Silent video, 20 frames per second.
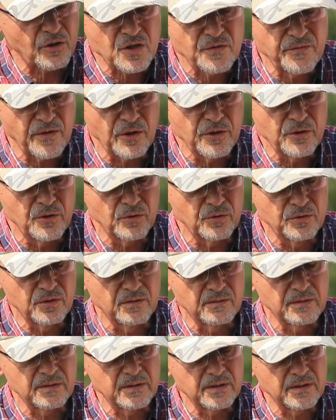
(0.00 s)
rozwoju
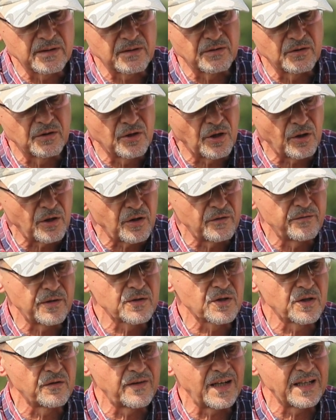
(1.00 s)
y, do
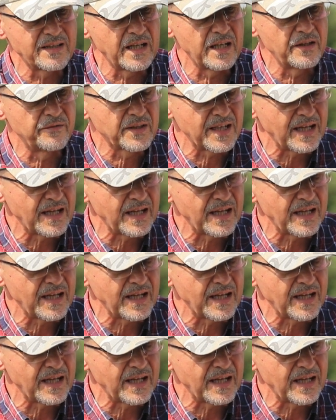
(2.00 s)
owocowania i w